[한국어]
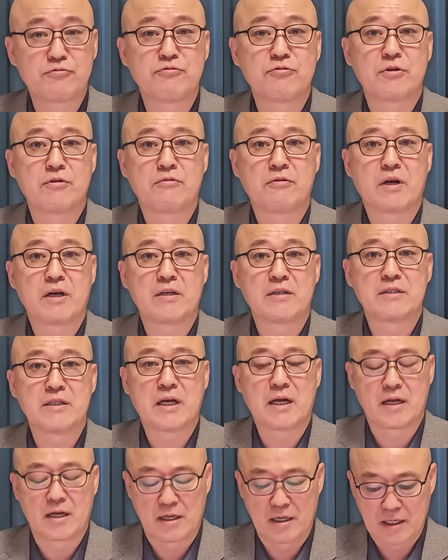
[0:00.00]
두려고
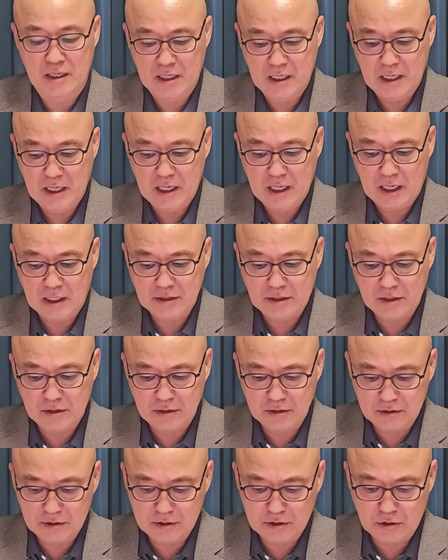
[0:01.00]
하느냐.
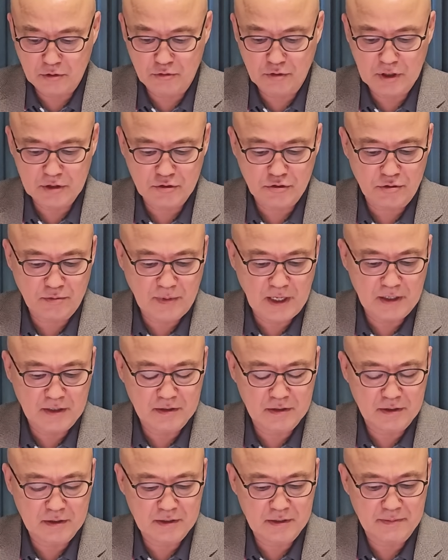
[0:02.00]
하태경은 서울에
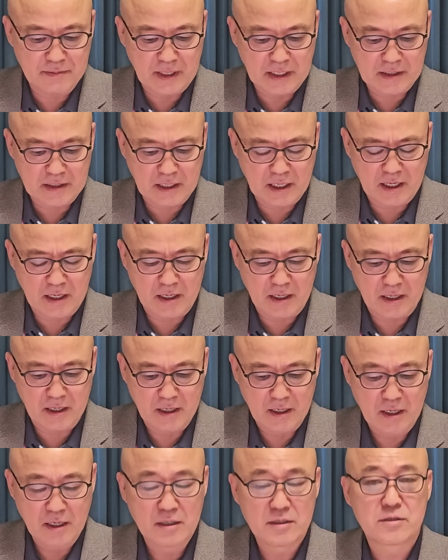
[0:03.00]
출마하는 것이 맞다.
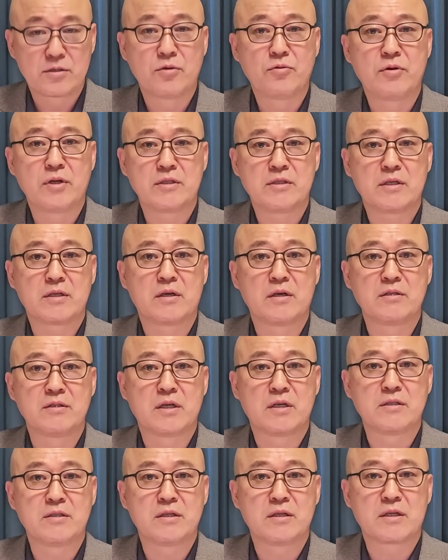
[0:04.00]
서울에서
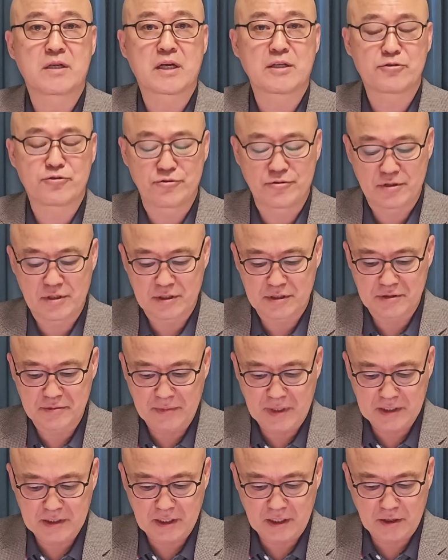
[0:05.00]
경쟁력을 갖추는 것이
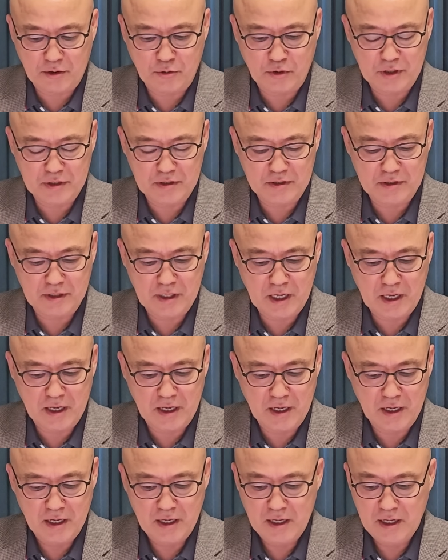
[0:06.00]
맞다라고 했는데
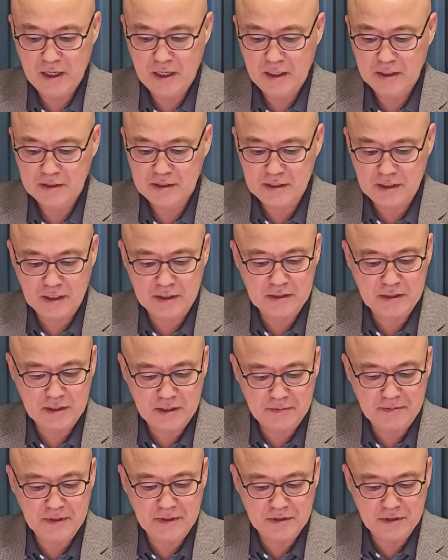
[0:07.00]
지난
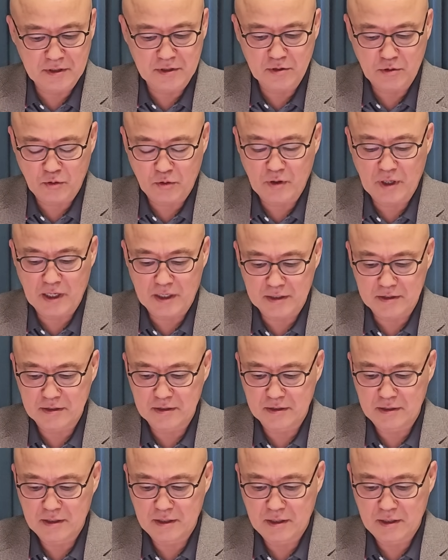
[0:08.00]
12년 동안
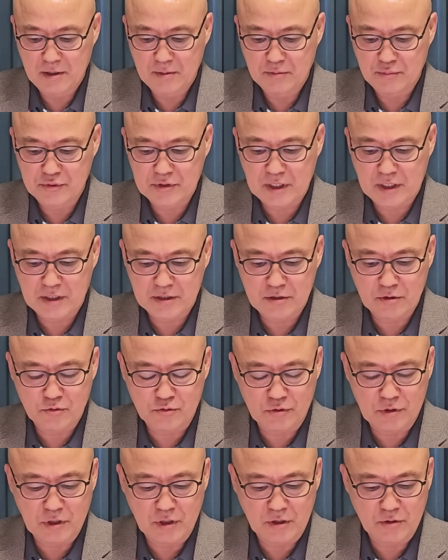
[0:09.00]
부산에서
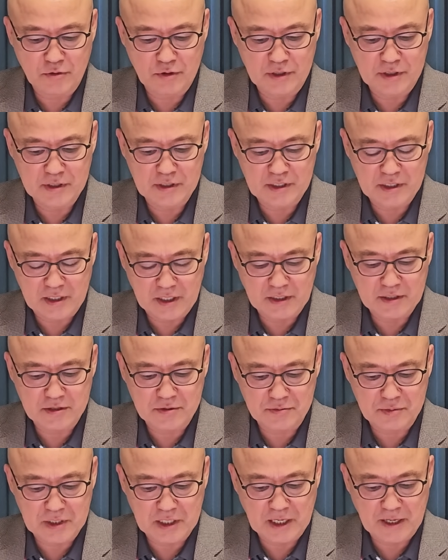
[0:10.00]
국회의원을
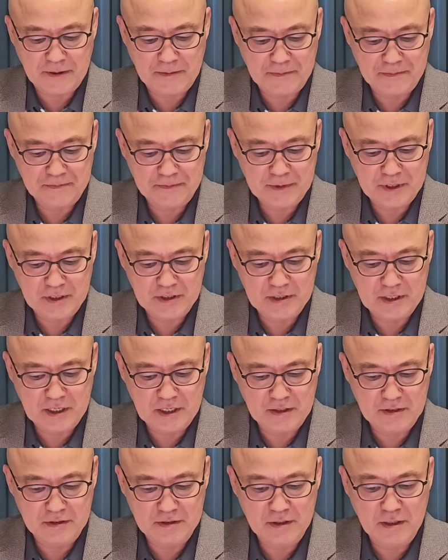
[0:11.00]
지냈습니다.
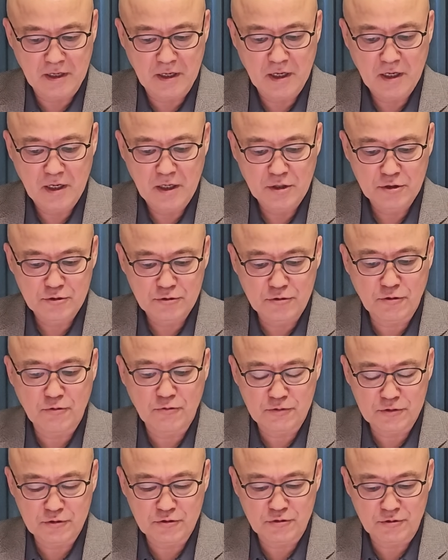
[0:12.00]
이제는
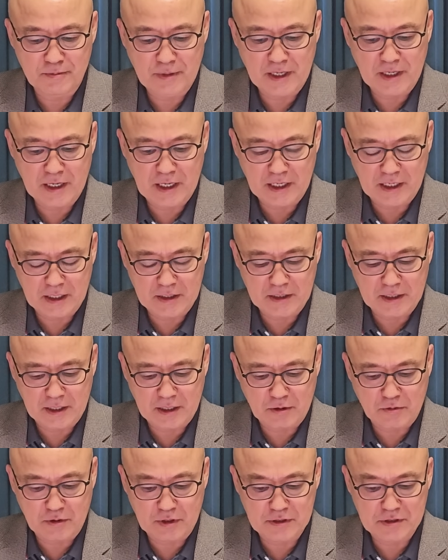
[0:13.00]
수도권 출마를
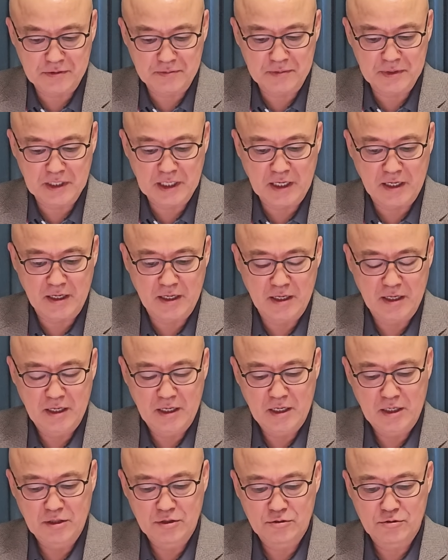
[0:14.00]
하겠다라고 했습니다.
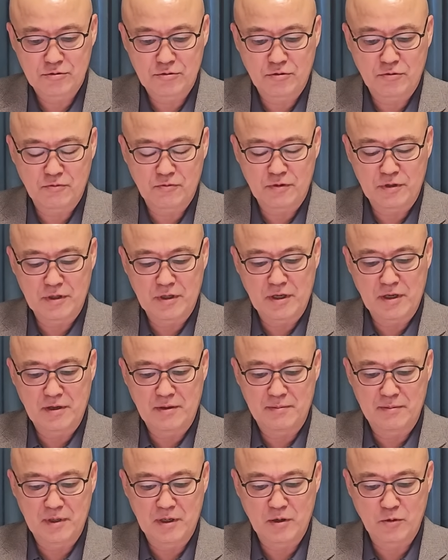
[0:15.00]
수도권의
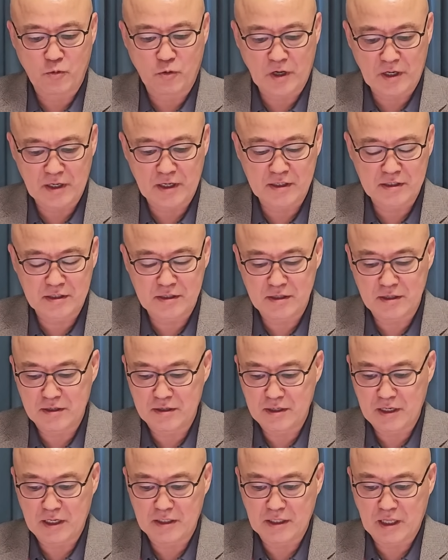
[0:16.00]
뭐 관악
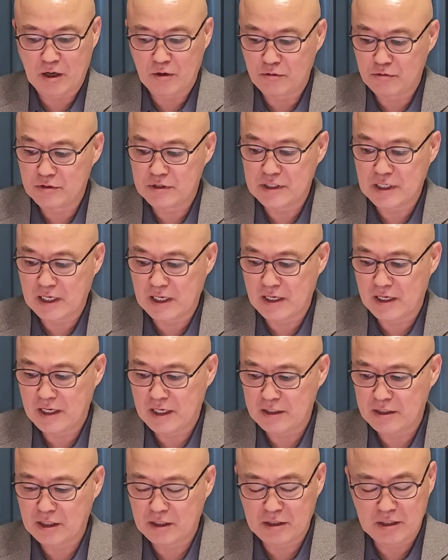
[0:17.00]
지역에 나오느냐
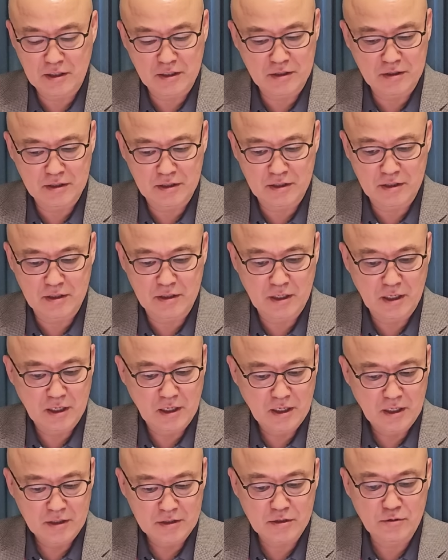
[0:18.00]
하태경이
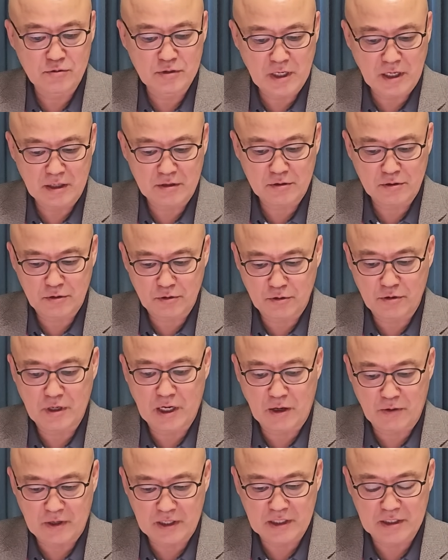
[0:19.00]
서울대학교를
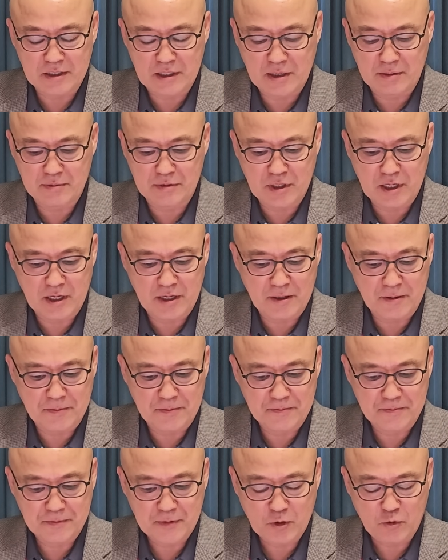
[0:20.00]
나왔기 때문에
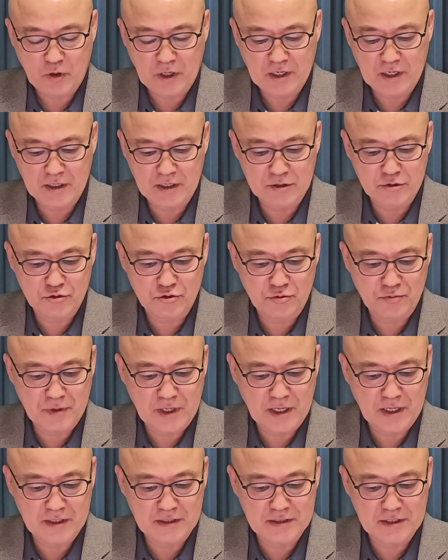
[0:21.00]
관악에
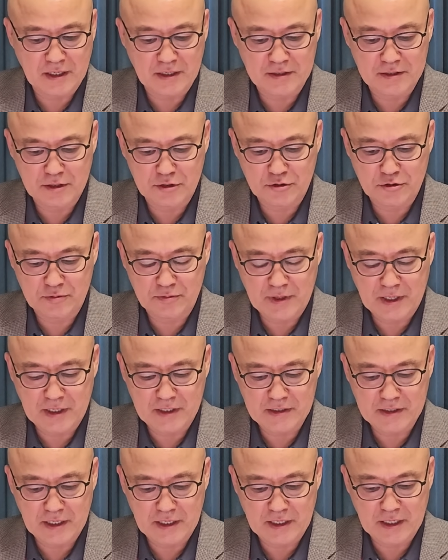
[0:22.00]
출마하느냐 어디
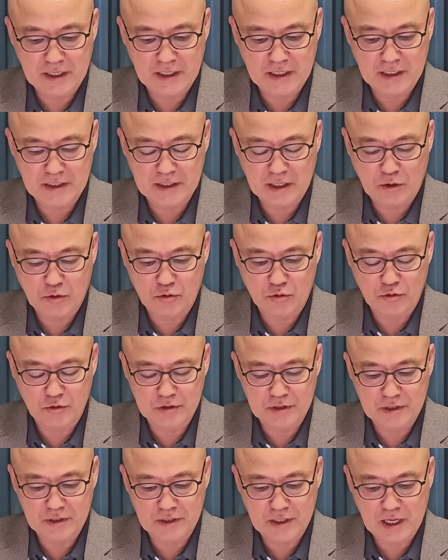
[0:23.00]
출마하느냐 이야기가 나오고
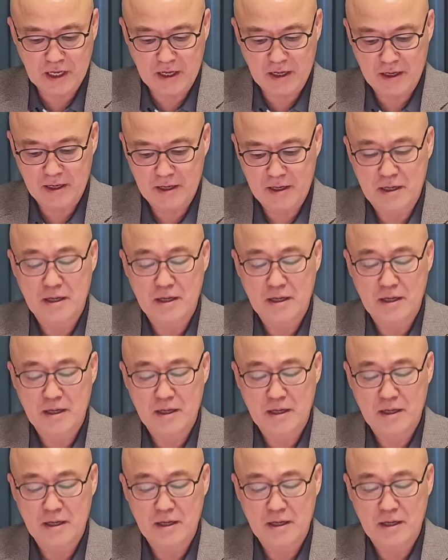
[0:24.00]
있는데